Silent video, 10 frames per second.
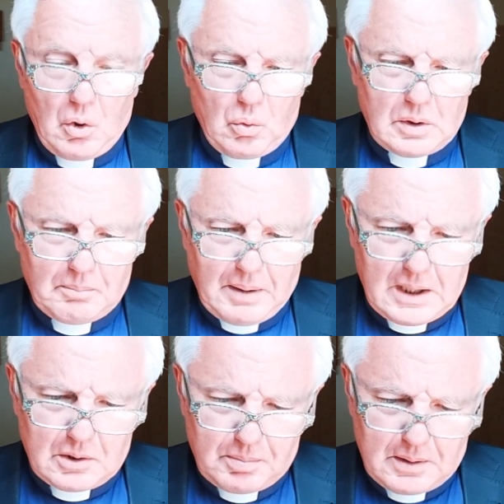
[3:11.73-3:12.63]
Oder ein
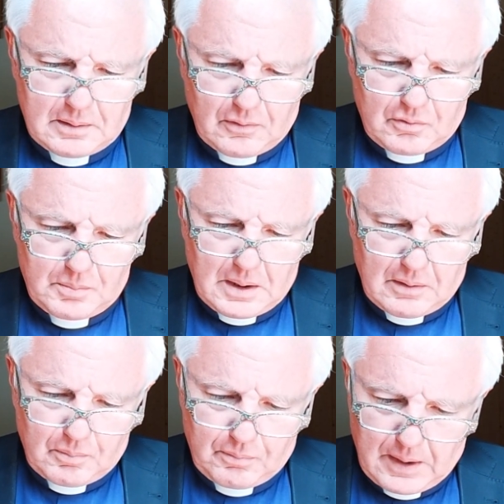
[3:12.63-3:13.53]
Beispiel, das mir
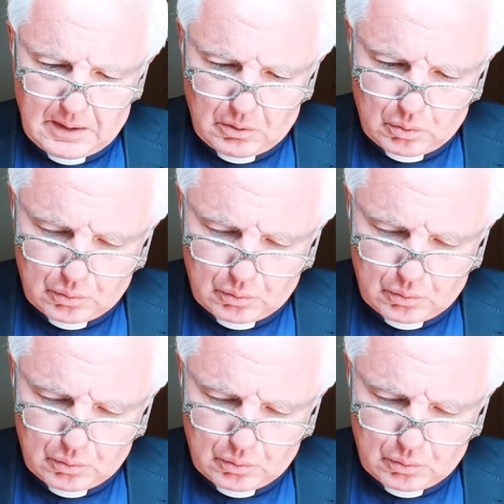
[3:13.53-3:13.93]
als Pfarrer